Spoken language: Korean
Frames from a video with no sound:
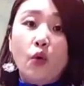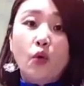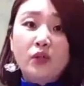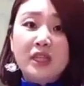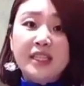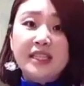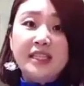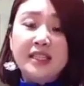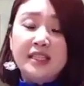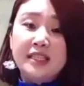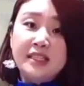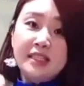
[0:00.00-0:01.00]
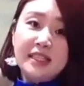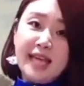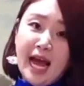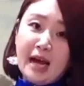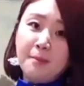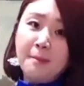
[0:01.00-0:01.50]
오늘은
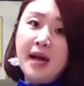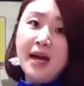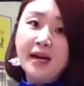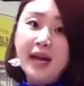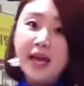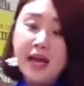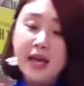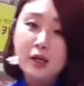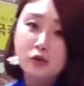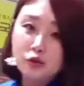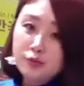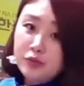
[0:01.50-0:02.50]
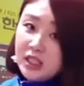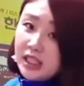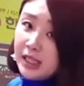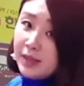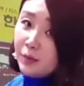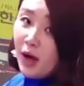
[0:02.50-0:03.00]
양팔의
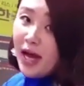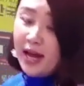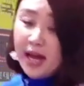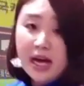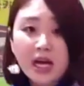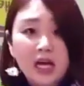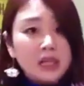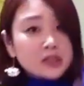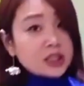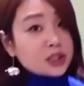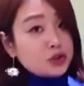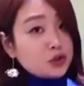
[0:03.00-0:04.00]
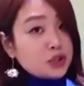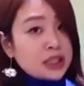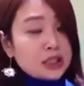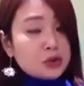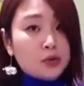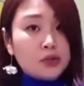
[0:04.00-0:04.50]
움직임과 체중
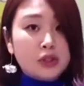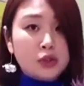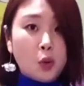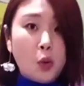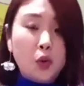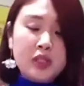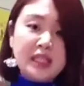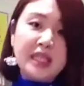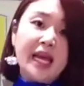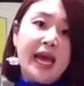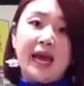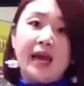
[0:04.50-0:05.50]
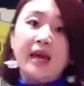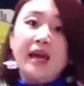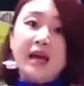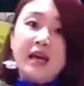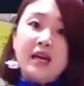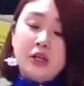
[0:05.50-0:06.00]
이동을 동시에
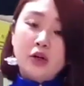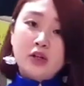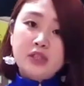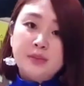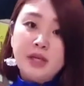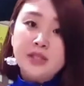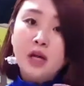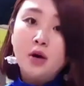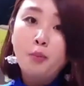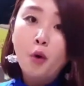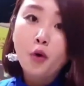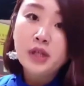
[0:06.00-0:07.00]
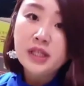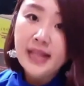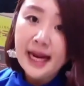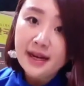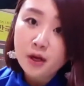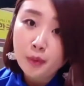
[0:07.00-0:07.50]
이뤄지면서 볼을
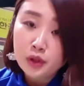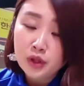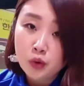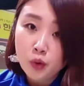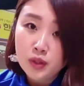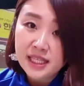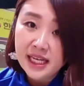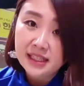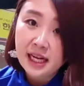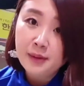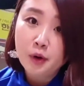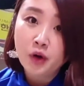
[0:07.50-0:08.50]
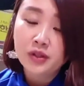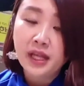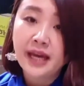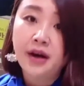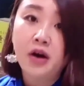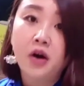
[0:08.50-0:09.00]
날려보는 동작을 해볼
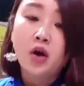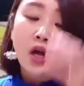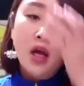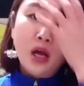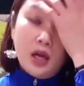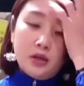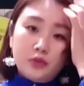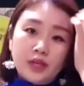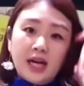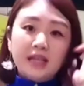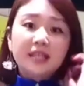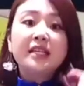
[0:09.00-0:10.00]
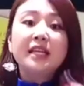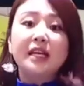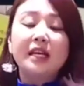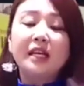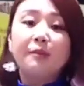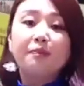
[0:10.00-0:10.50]
건데요. 우리가
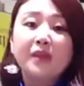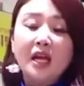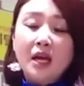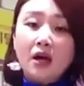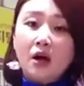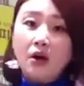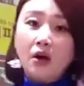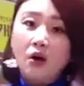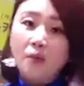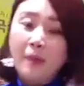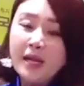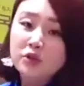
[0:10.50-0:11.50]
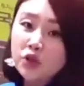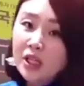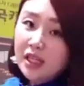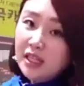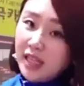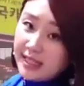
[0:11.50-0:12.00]
흔히 어,
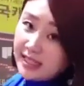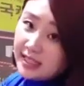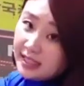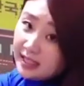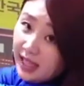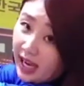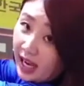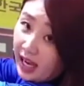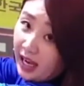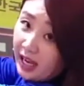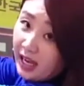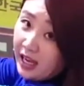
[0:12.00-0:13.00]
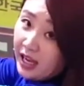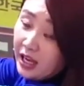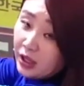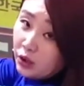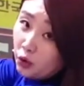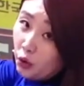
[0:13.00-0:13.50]
백스윙을 갔을 때
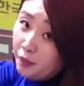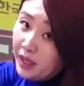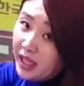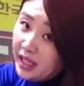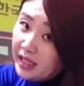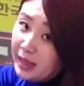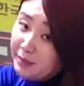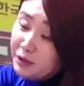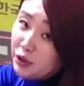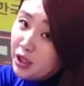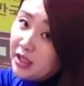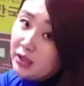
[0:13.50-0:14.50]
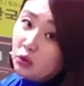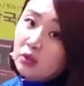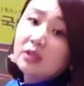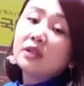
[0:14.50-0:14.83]
높이 탑스윙을